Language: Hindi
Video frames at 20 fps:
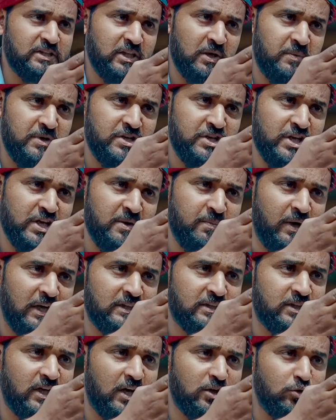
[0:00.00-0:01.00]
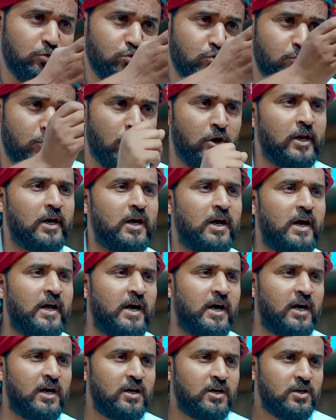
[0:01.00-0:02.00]
बदतमीजी की बात था जो तू बोल का
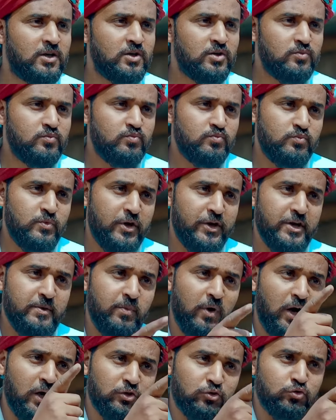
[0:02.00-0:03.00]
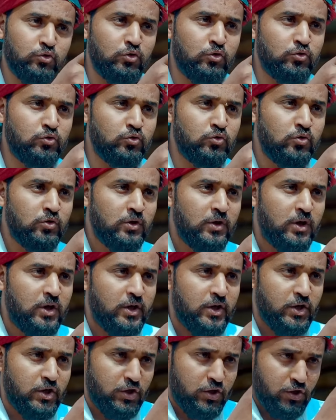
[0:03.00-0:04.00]
आया मेरी बात सुन तू
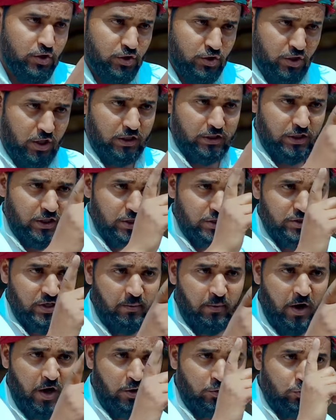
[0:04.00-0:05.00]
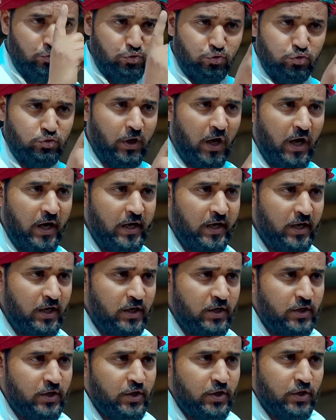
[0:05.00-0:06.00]
या तो इस जबान को सुधार
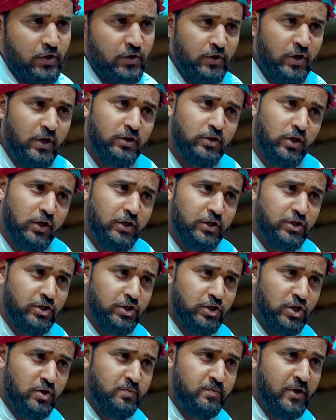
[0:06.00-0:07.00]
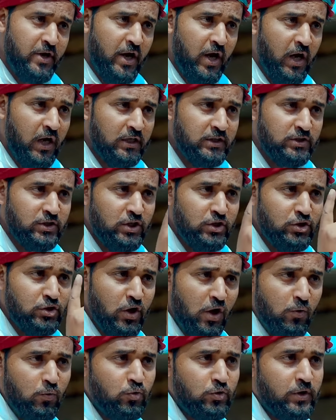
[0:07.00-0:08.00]
ला नहीं तो किसी दिन मेरे हाथ तो
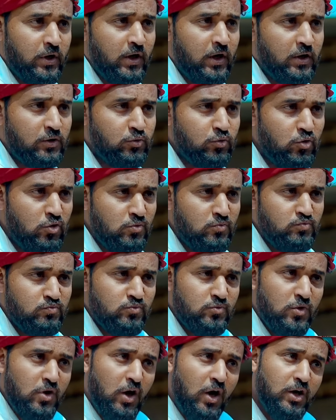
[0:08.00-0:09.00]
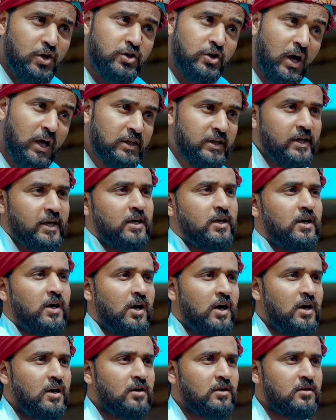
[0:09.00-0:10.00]
इतना कुटेगा तू अब याद
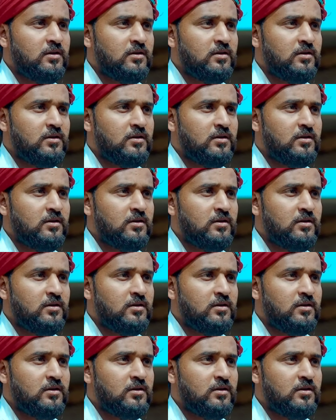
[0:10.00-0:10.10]
रखेगा